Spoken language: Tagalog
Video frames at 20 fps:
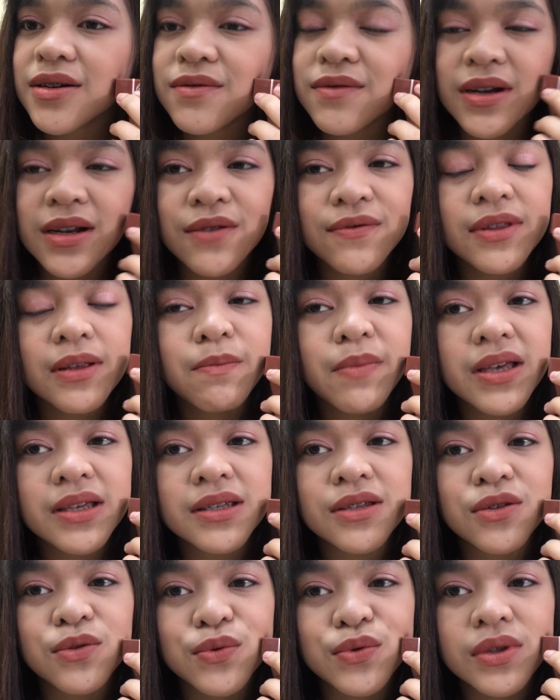one of the
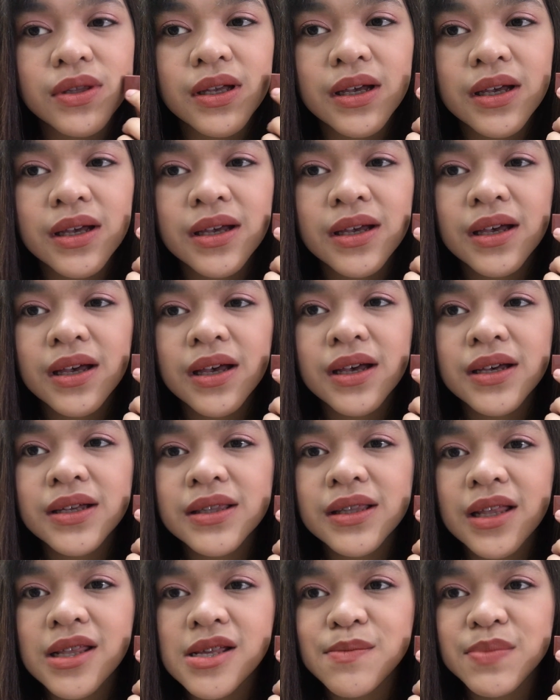best nude
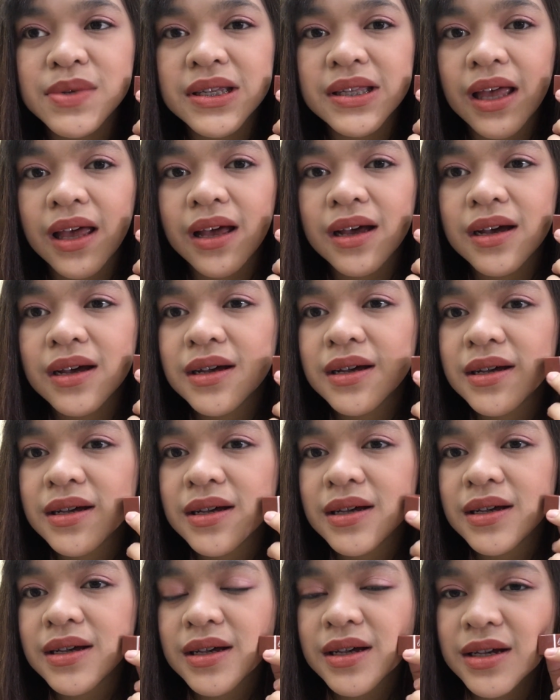na lipstick.
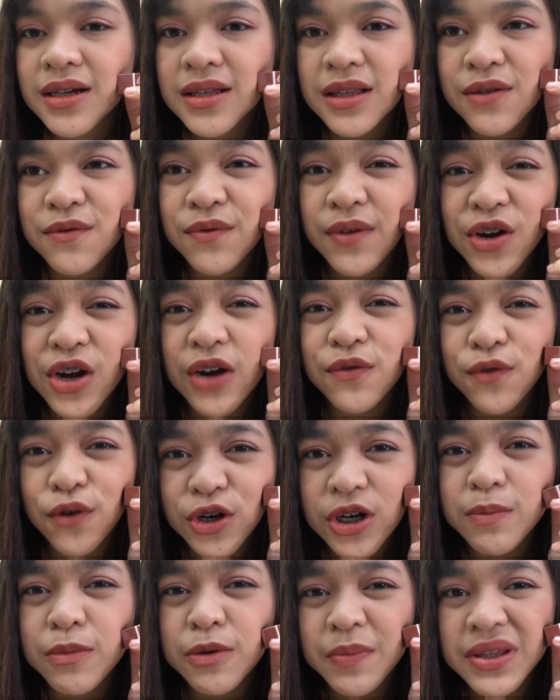Na very
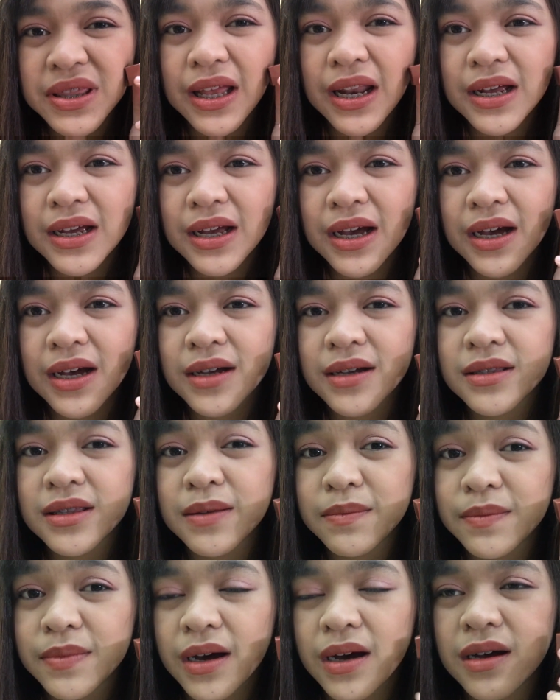affordable pa talaga,
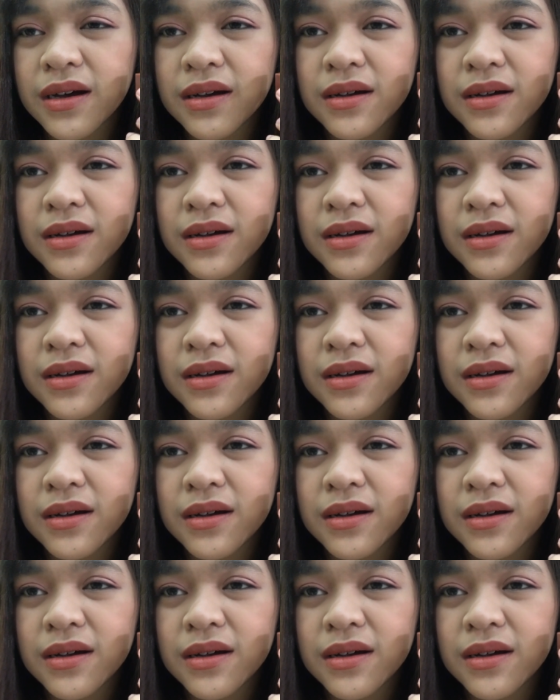'di ba?